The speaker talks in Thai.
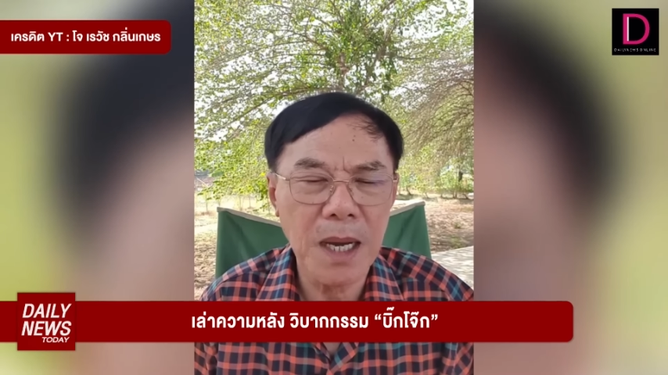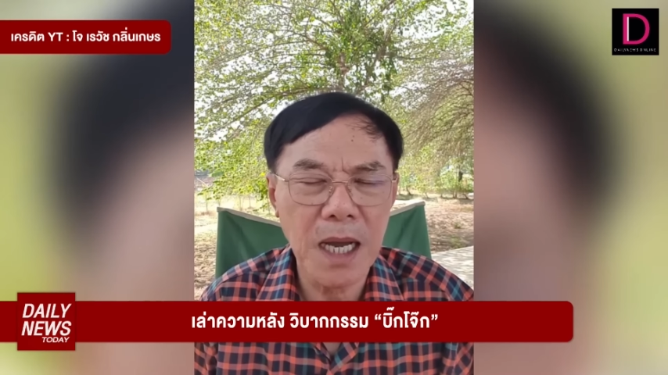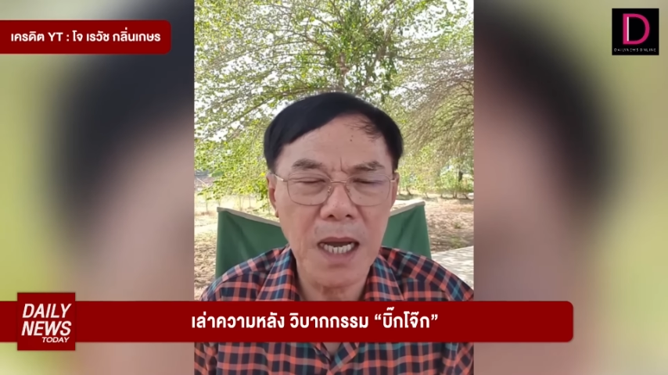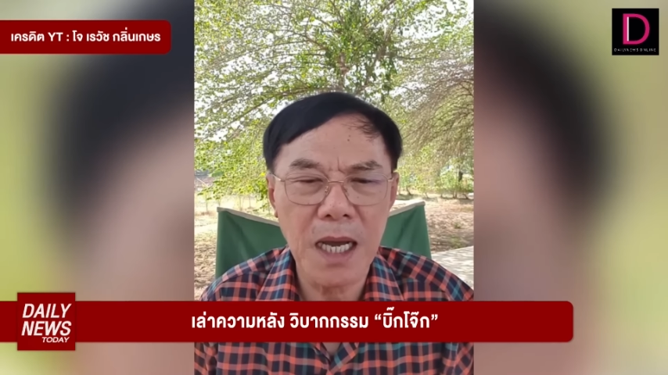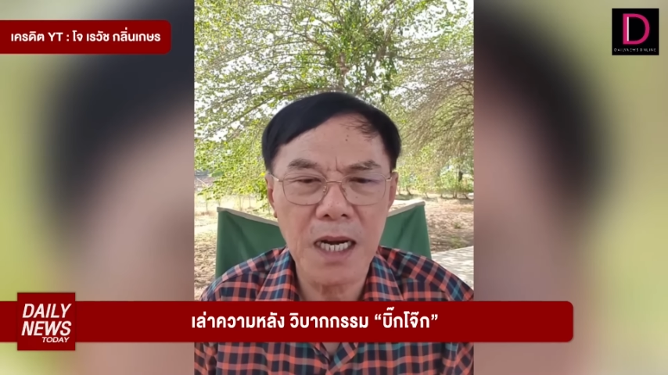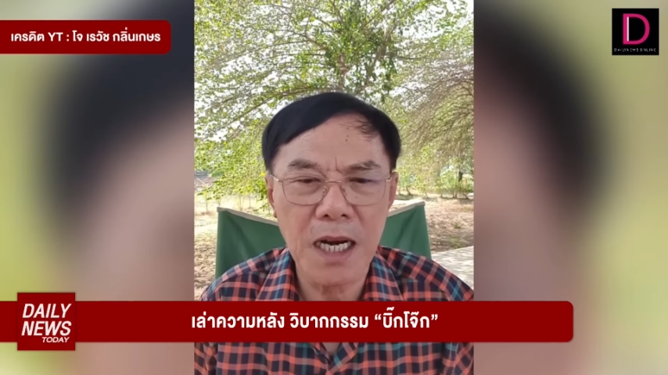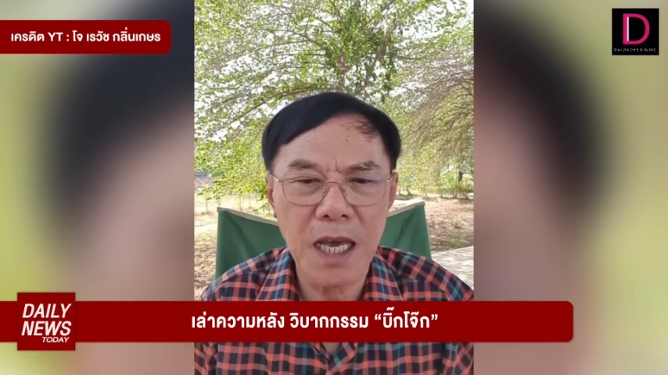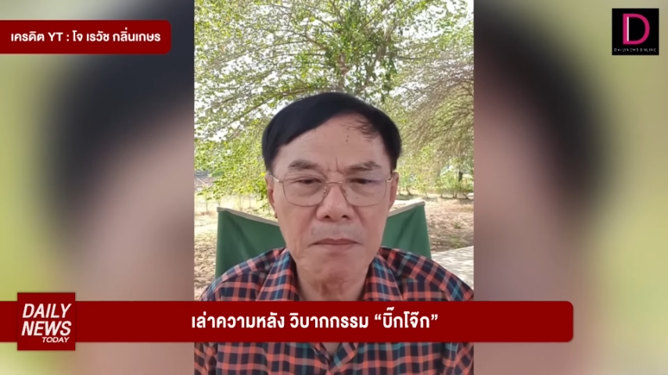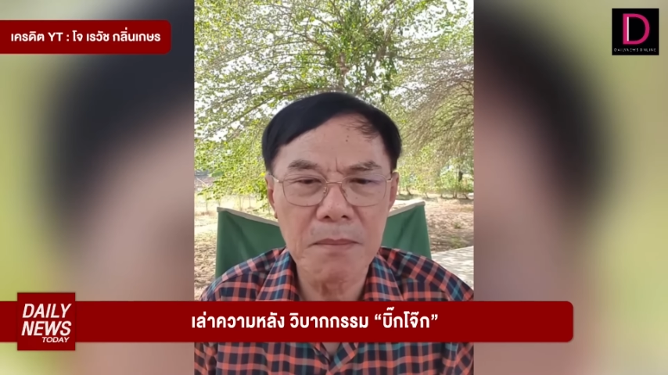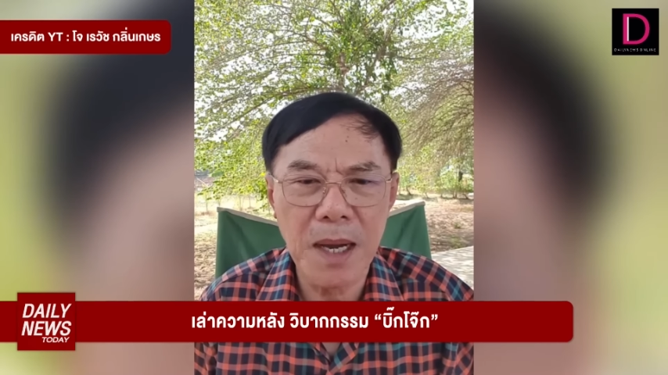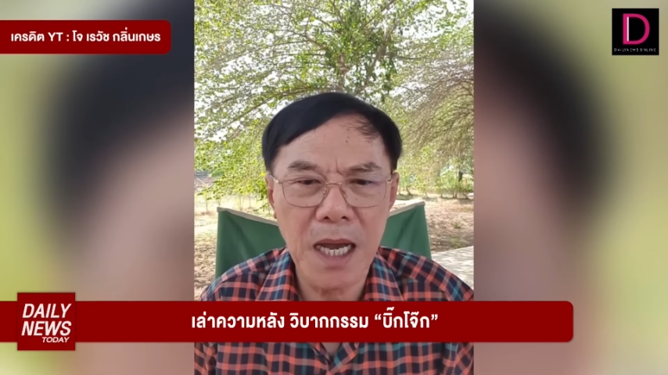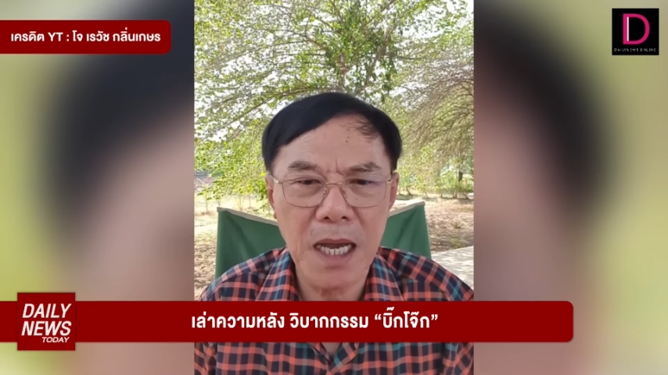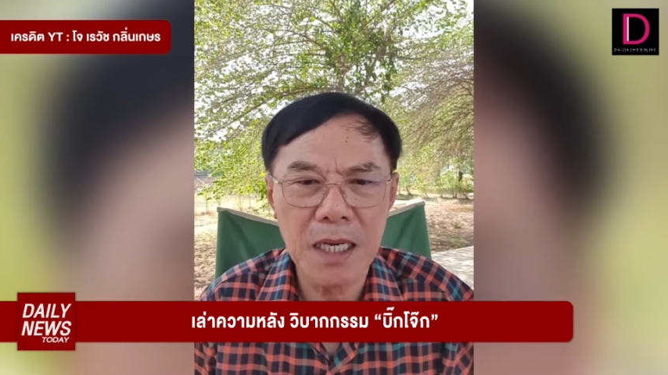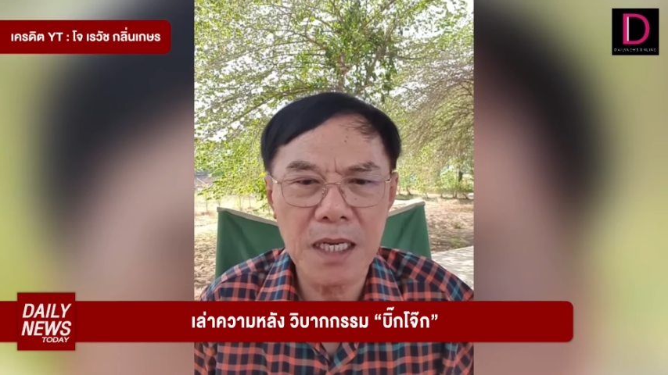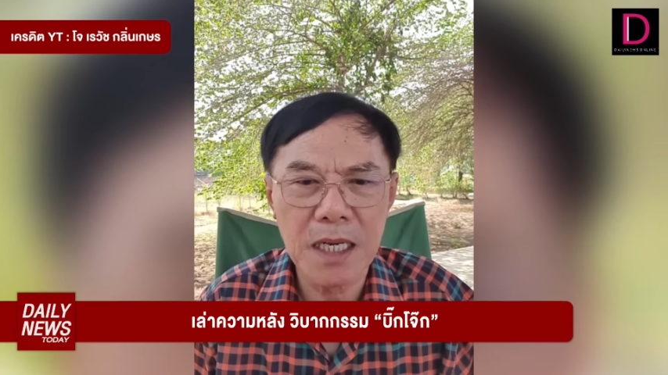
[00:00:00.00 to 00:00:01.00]
มาอะไร
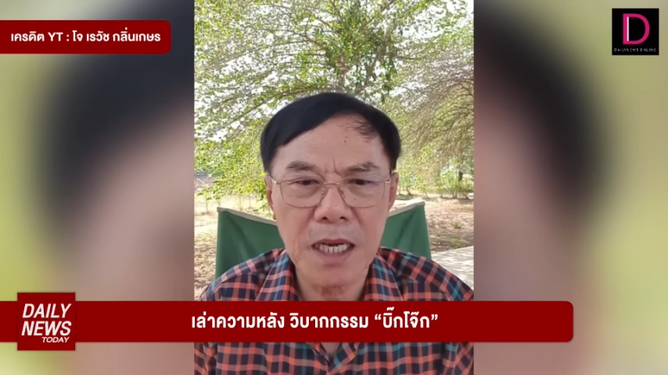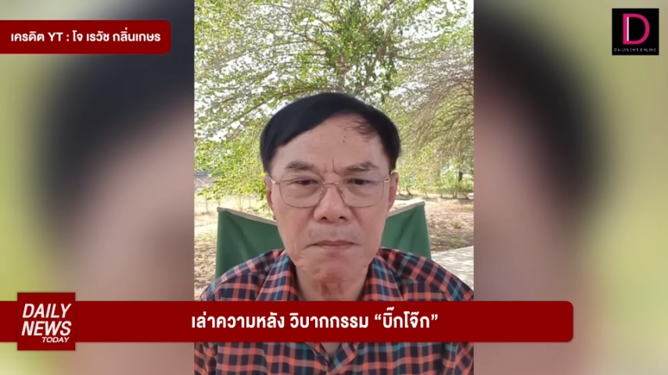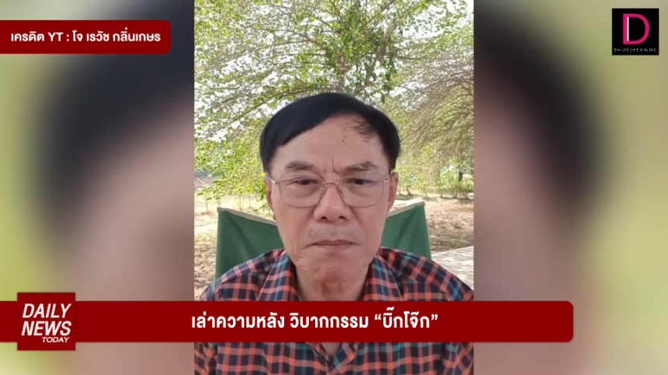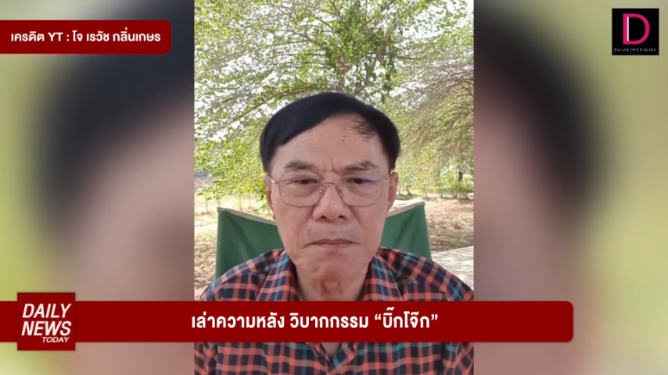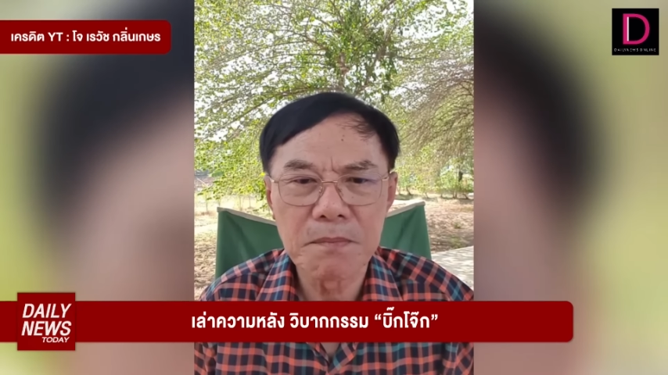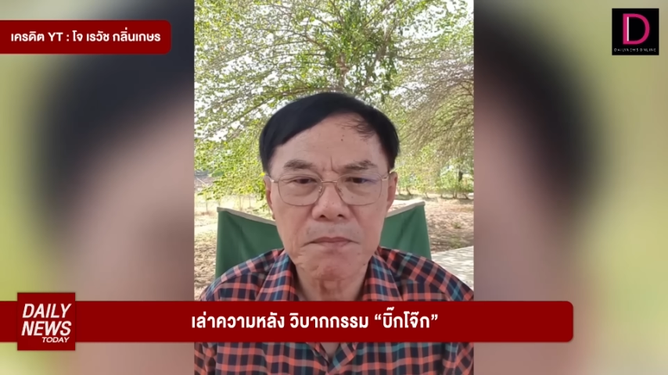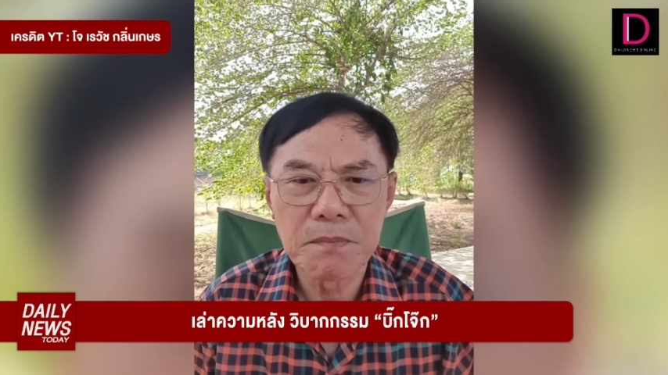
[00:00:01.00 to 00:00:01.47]
มานะครับ